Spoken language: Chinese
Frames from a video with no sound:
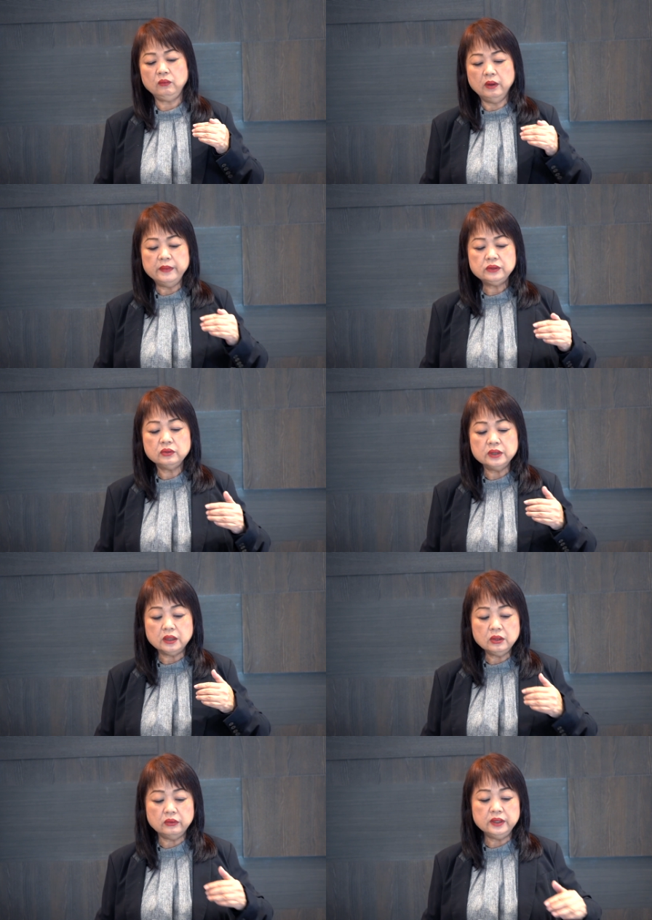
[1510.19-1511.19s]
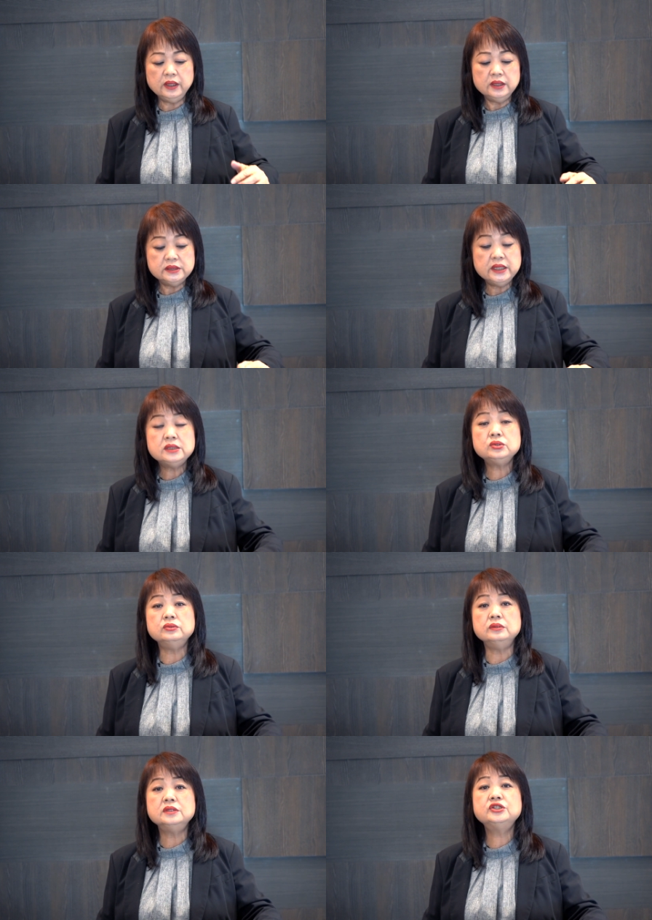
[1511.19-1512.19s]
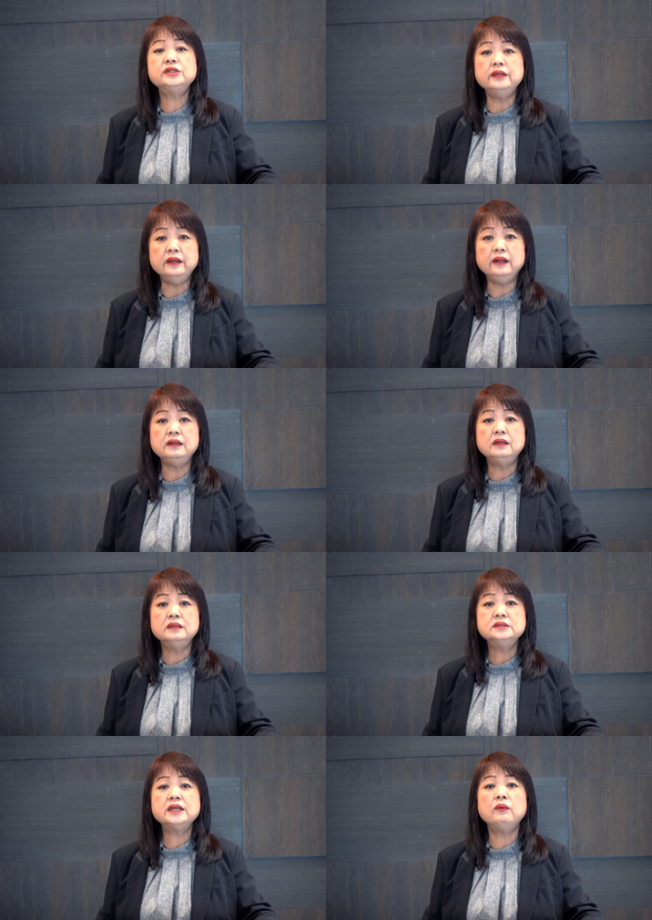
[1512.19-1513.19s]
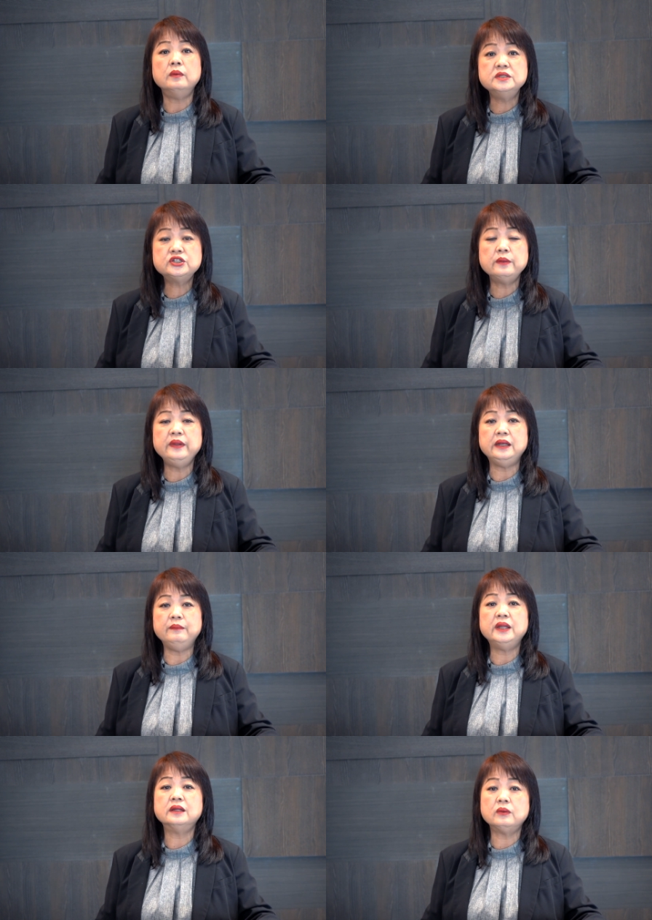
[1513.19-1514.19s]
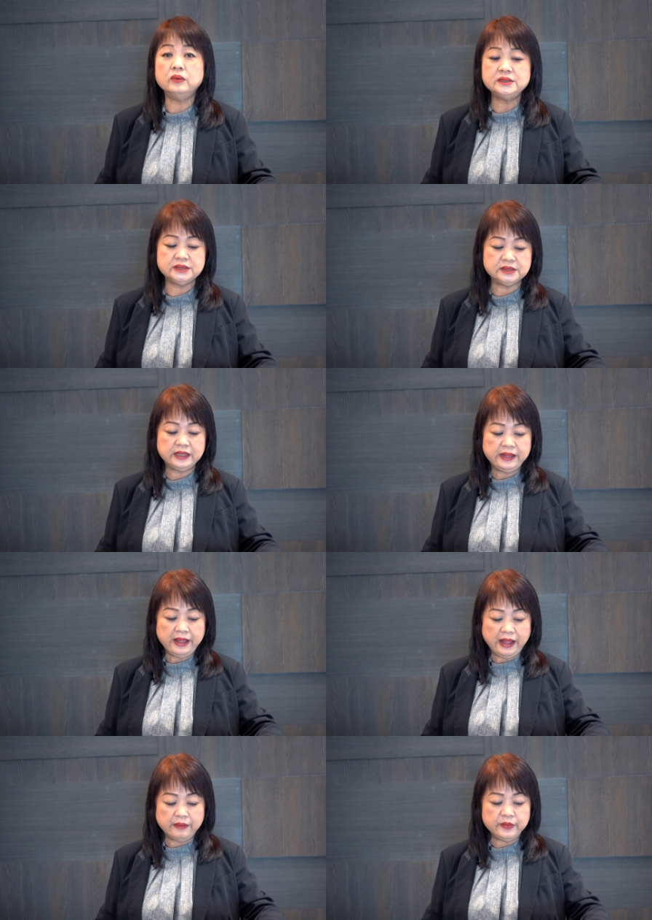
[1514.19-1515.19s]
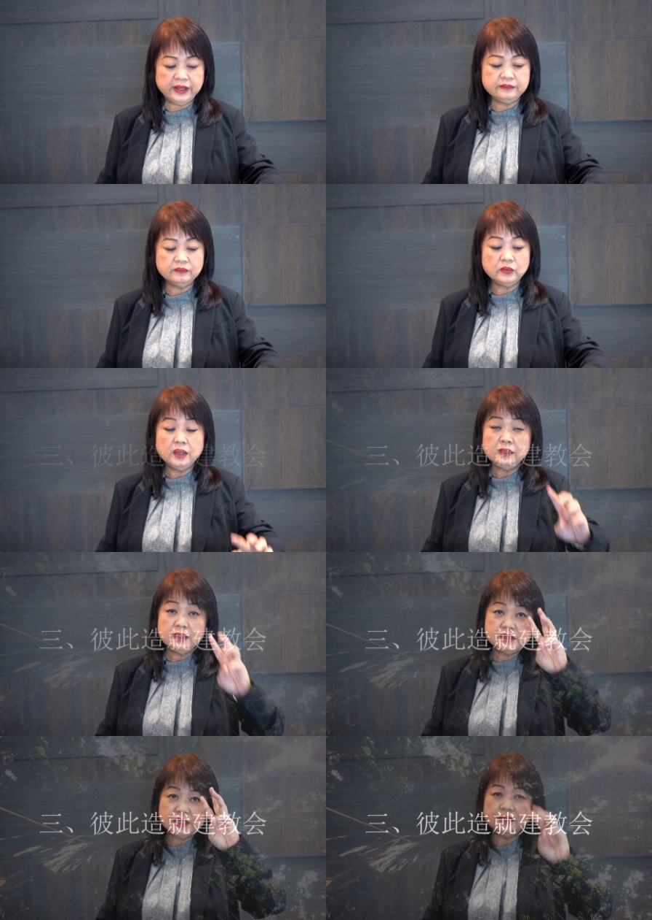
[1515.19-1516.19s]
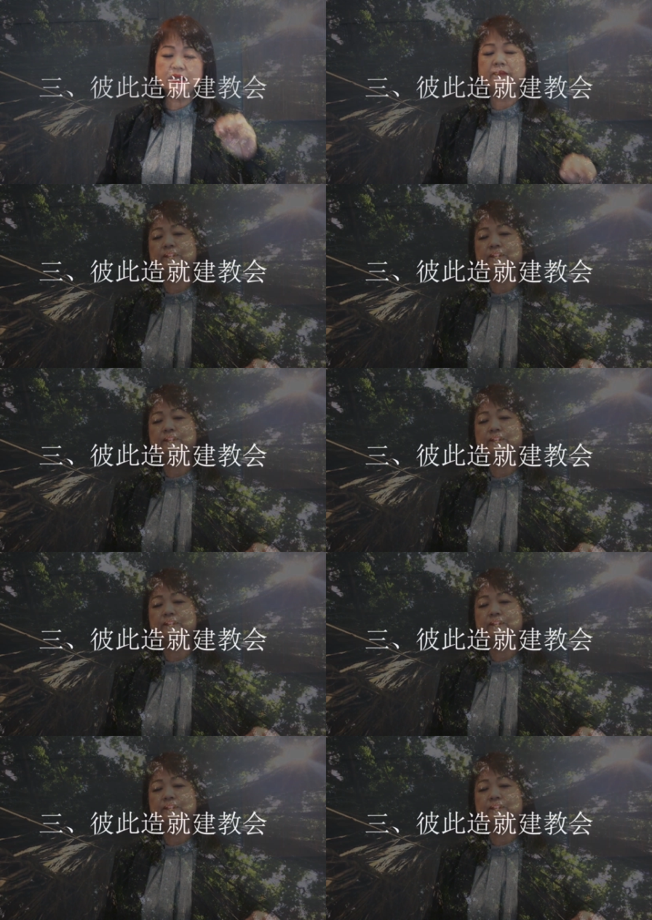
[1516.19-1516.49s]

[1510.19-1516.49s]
我们都能够接触圣灵在我们生命里面的果子。阿门，第三点。